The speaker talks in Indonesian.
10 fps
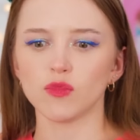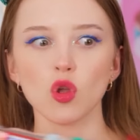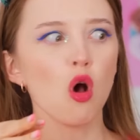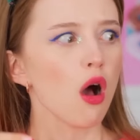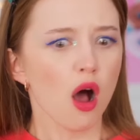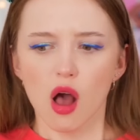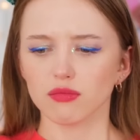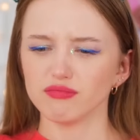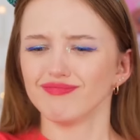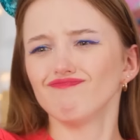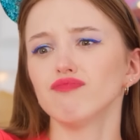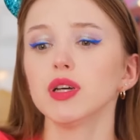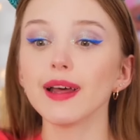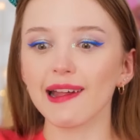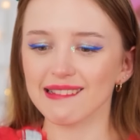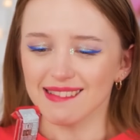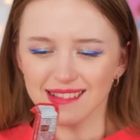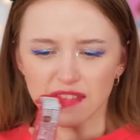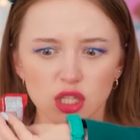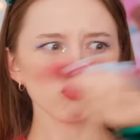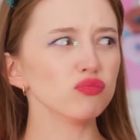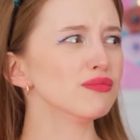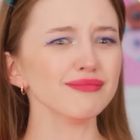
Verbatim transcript: Nggak bisa, mama serius.